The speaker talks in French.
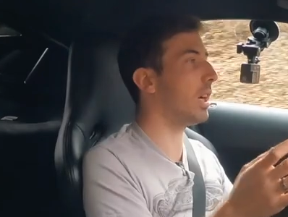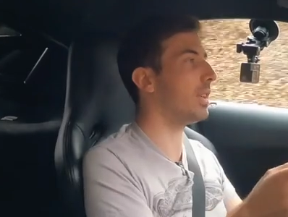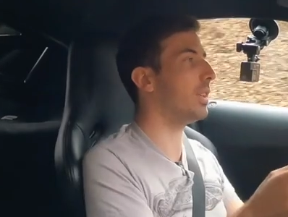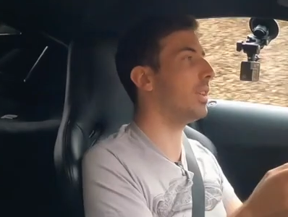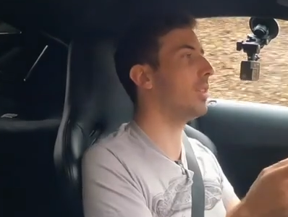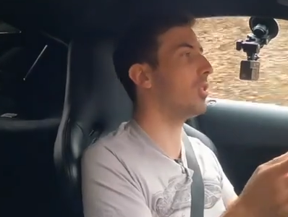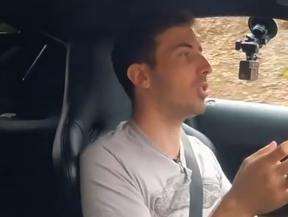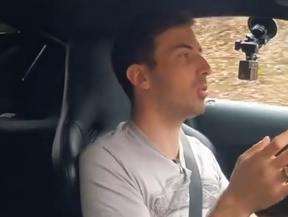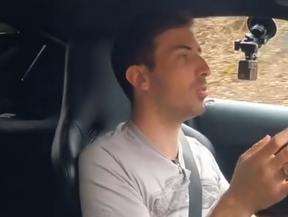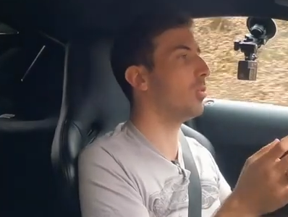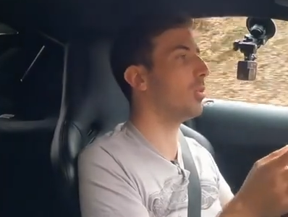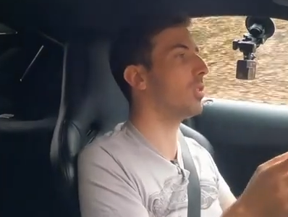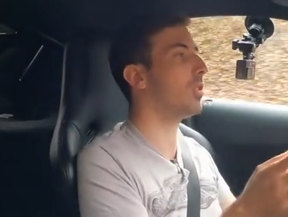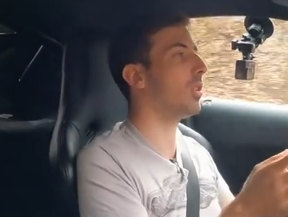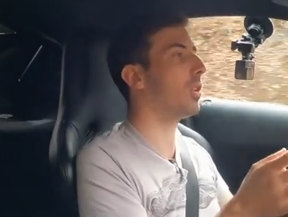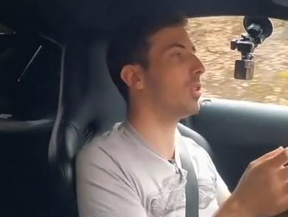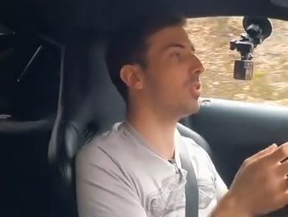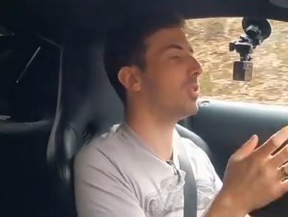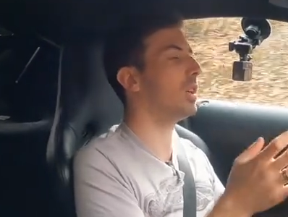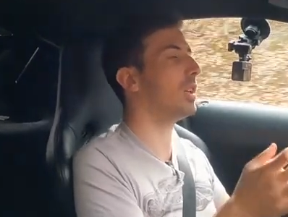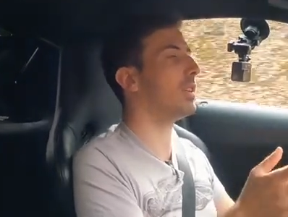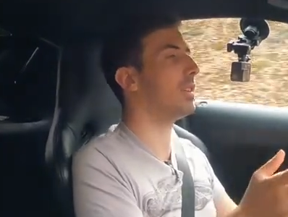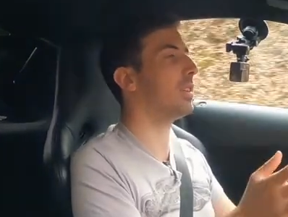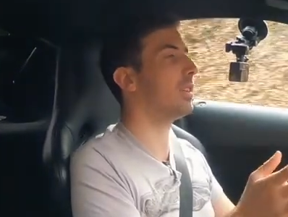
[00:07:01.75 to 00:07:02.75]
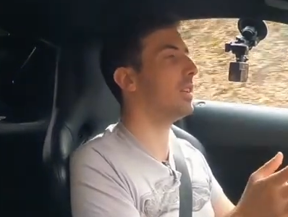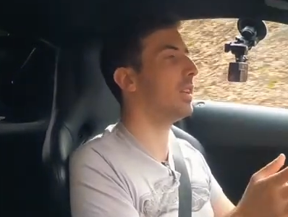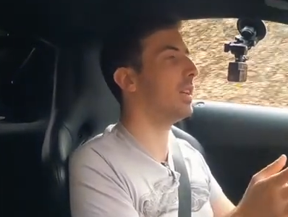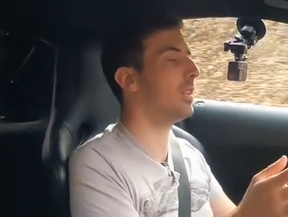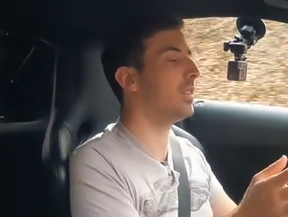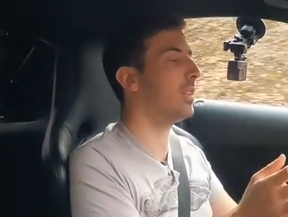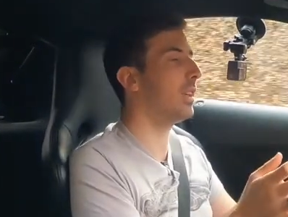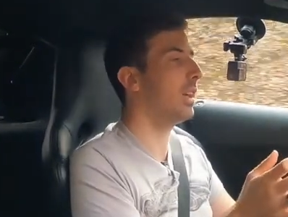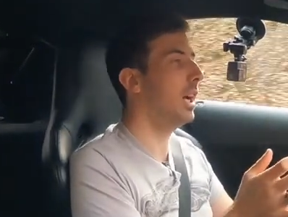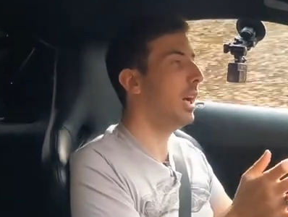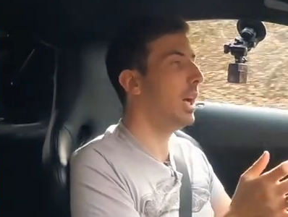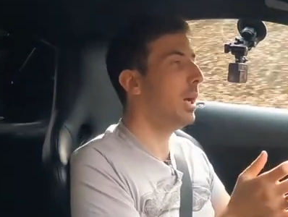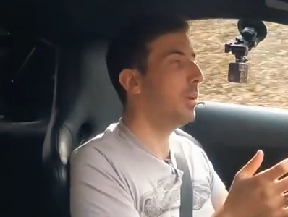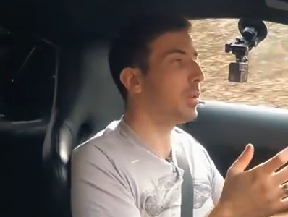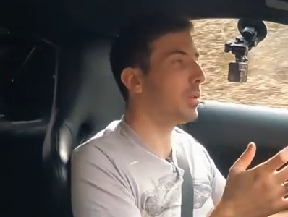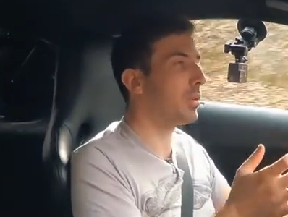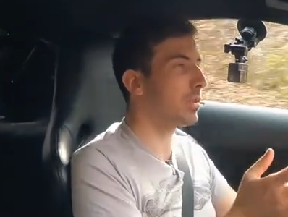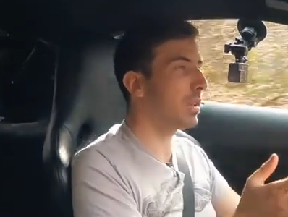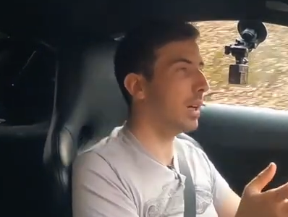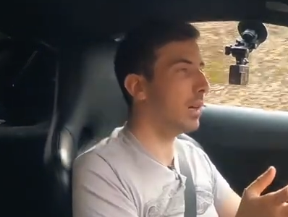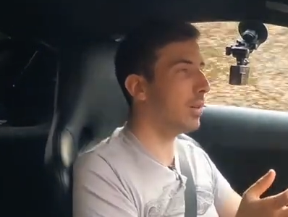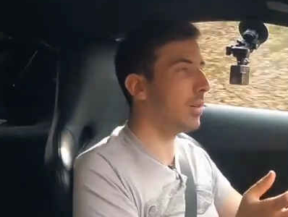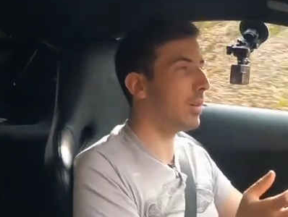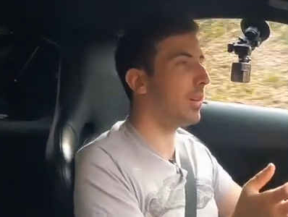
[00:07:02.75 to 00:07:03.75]
gardé ce moteur de la SLS
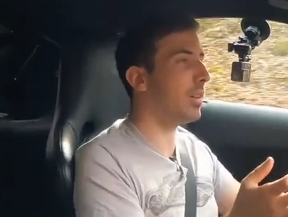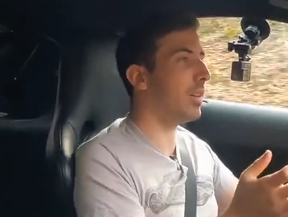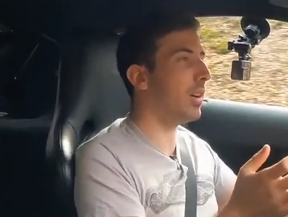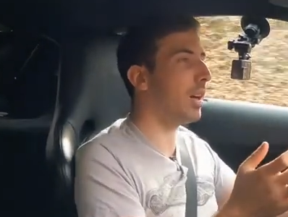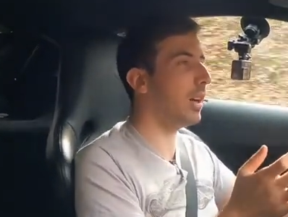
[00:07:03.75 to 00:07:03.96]
c'est un,